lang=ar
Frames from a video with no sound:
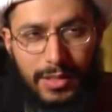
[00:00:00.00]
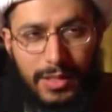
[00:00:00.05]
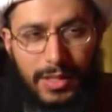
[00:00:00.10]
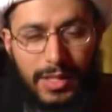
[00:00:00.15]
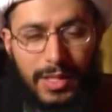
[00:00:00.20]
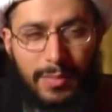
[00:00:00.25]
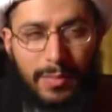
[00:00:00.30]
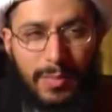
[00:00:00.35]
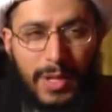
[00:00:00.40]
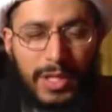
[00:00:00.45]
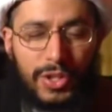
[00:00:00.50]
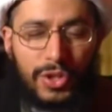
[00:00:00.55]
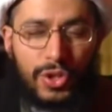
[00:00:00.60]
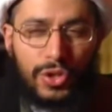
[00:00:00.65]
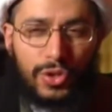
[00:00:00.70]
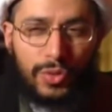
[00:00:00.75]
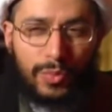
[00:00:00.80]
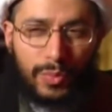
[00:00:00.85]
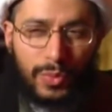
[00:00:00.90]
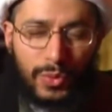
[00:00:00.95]

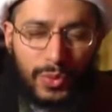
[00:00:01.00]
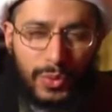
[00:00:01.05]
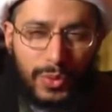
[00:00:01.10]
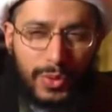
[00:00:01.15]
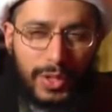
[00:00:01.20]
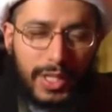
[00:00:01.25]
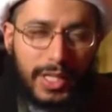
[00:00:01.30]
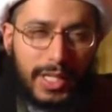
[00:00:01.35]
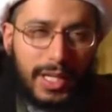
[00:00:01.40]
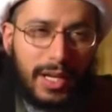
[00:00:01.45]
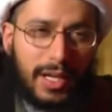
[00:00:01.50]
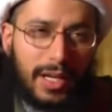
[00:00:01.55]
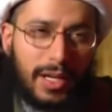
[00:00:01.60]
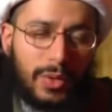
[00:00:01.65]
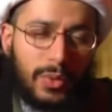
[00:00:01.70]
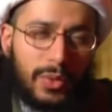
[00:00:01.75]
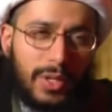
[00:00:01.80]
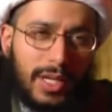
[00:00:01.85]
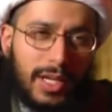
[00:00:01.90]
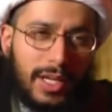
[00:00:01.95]
لمجموع
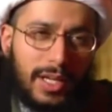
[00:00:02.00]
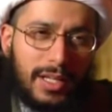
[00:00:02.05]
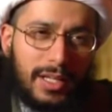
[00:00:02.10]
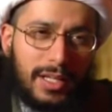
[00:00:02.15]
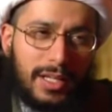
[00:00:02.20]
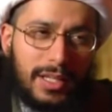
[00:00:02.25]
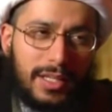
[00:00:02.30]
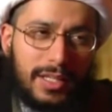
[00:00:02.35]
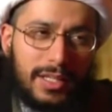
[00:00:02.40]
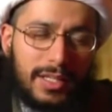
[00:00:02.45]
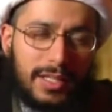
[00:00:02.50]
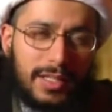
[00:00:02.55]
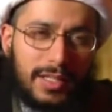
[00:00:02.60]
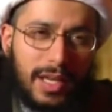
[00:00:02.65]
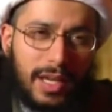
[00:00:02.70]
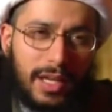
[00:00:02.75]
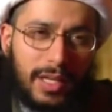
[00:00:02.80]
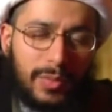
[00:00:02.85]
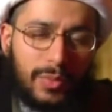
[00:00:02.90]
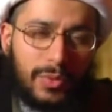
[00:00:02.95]
هؤلاء الذين
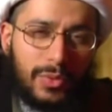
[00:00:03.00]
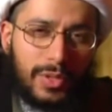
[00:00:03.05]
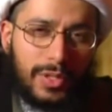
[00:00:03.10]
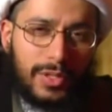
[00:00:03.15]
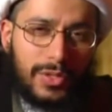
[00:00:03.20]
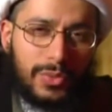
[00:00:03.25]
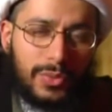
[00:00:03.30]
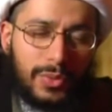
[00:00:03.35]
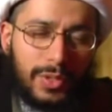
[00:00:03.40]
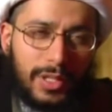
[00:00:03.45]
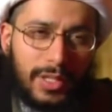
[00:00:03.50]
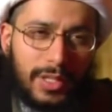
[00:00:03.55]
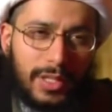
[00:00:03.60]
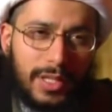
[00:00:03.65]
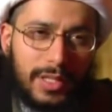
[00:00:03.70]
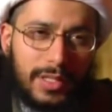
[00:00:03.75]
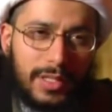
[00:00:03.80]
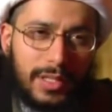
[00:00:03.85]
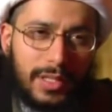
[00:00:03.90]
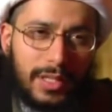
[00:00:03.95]
صحبوا رسول
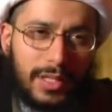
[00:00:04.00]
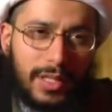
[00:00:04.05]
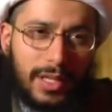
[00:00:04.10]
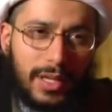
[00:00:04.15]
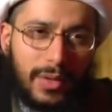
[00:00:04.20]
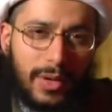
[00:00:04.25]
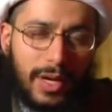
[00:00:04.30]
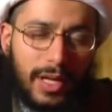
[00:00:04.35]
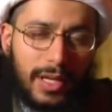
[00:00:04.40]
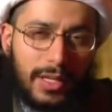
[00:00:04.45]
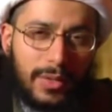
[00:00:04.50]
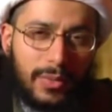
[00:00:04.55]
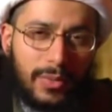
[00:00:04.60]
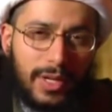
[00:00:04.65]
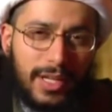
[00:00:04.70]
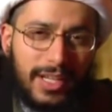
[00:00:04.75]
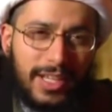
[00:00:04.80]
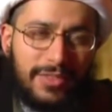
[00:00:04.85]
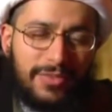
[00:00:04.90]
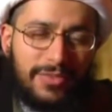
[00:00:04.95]
الله صلى الله عليه
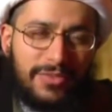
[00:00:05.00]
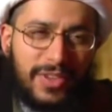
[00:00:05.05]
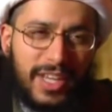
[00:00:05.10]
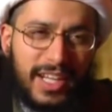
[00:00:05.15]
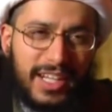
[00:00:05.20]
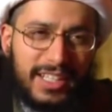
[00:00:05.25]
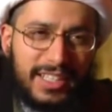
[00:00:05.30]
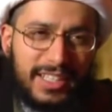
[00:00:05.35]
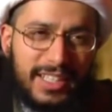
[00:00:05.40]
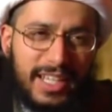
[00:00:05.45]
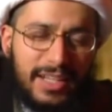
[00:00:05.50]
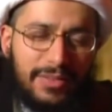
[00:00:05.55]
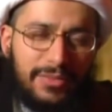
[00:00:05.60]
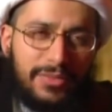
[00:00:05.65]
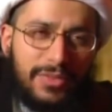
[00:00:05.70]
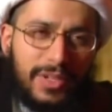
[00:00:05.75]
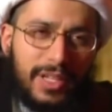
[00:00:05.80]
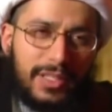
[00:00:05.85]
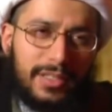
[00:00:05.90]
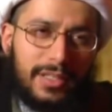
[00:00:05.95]
واله فردا
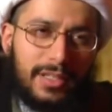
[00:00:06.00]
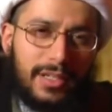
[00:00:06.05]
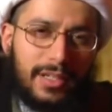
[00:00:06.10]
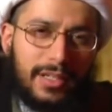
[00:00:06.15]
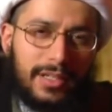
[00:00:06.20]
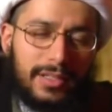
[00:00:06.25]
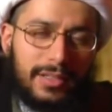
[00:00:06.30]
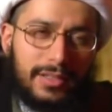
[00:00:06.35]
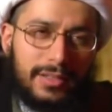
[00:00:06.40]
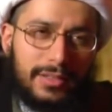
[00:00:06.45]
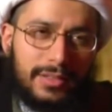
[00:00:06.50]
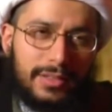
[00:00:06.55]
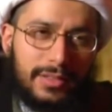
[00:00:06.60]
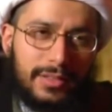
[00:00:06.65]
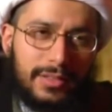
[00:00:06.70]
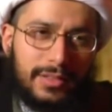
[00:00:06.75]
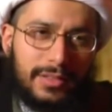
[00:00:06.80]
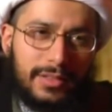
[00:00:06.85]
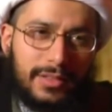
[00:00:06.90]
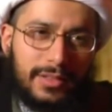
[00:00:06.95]
فردا
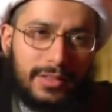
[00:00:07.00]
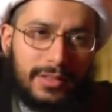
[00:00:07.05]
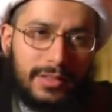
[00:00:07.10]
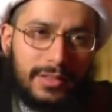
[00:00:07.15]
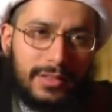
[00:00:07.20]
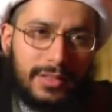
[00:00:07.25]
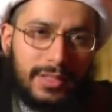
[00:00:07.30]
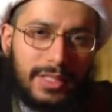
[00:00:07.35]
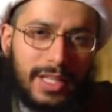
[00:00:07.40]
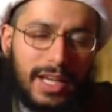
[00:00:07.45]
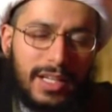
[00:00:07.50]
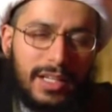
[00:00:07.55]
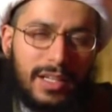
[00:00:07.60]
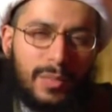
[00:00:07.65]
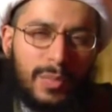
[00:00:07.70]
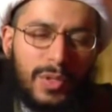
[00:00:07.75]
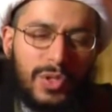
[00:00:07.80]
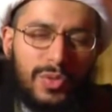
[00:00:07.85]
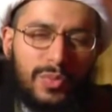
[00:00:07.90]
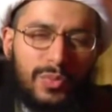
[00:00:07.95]
يعني
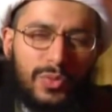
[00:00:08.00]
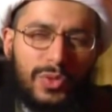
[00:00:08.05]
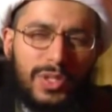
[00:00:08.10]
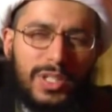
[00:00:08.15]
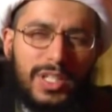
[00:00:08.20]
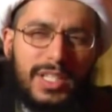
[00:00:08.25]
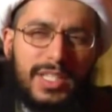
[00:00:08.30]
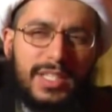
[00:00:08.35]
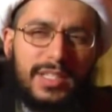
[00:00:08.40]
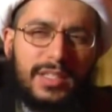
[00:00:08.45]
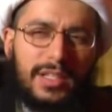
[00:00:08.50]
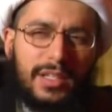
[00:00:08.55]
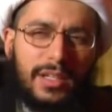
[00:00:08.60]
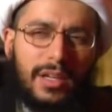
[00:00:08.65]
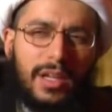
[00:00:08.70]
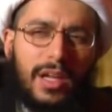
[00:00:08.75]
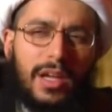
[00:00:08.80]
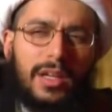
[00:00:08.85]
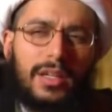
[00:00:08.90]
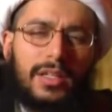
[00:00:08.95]
المجموع
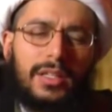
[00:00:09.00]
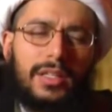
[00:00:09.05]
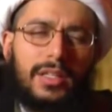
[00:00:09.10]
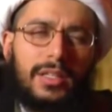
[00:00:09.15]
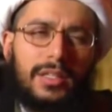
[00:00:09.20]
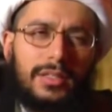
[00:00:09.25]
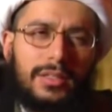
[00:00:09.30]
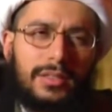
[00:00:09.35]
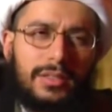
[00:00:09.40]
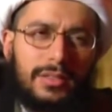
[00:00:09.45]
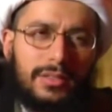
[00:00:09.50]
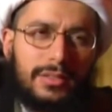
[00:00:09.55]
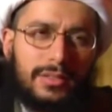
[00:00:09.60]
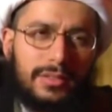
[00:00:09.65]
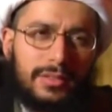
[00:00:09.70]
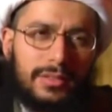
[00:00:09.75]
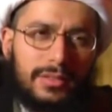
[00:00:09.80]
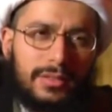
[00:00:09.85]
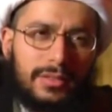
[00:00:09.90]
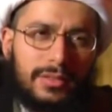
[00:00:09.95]
الاستغراقي
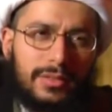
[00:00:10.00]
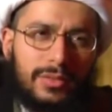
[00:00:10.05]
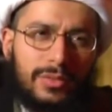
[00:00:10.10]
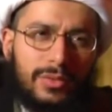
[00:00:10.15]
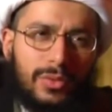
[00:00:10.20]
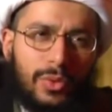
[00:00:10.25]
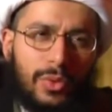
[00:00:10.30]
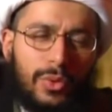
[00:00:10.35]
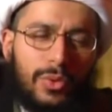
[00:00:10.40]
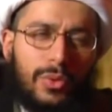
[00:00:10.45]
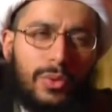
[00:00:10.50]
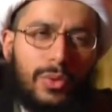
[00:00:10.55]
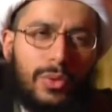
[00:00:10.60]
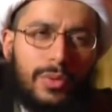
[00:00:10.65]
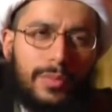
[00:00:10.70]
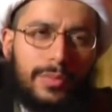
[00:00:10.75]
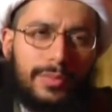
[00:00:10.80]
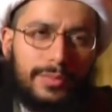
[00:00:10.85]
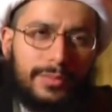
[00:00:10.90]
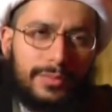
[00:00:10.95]

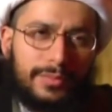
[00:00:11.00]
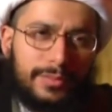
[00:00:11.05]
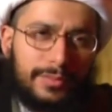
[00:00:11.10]
كلهم